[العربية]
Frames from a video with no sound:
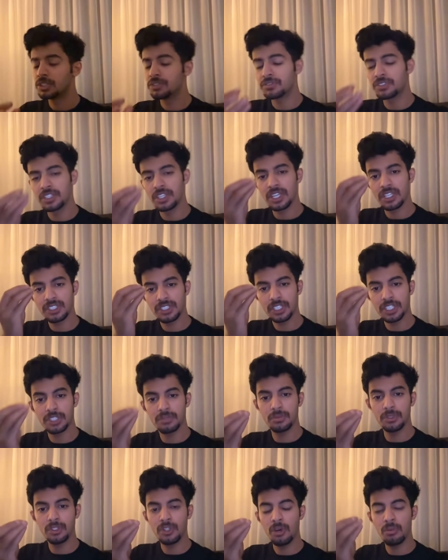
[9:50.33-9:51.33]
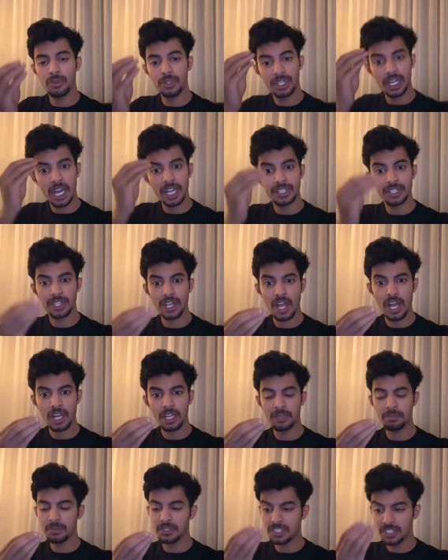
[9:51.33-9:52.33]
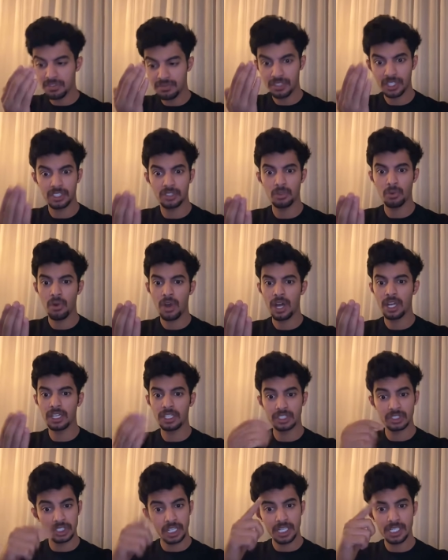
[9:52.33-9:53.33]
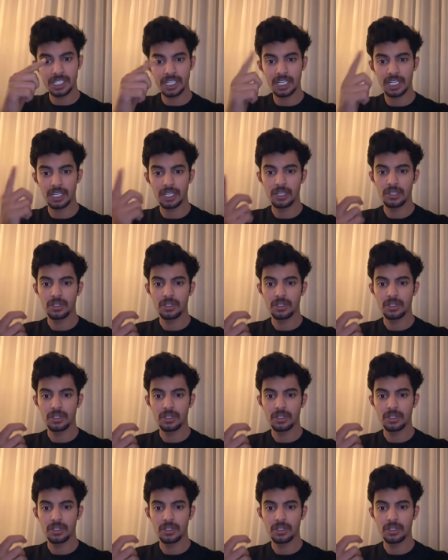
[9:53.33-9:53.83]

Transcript: اذا صحيت من النوم انت عاد راقد بس تفتح جوالك تشيك